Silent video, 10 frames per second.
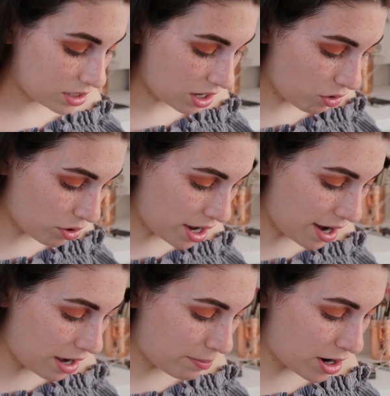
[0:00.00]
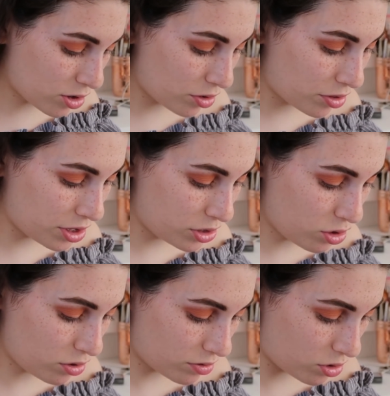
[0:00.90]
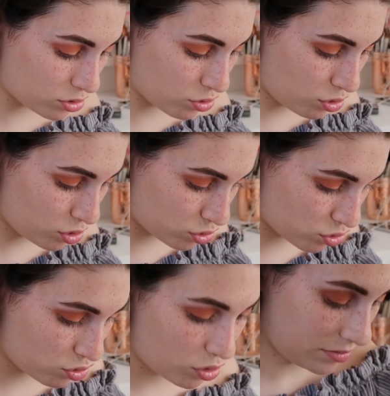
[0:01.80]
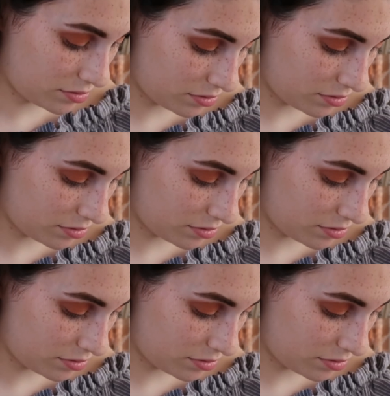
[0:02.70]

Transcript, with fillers: Y ahora el marroncito oscuro oscuro.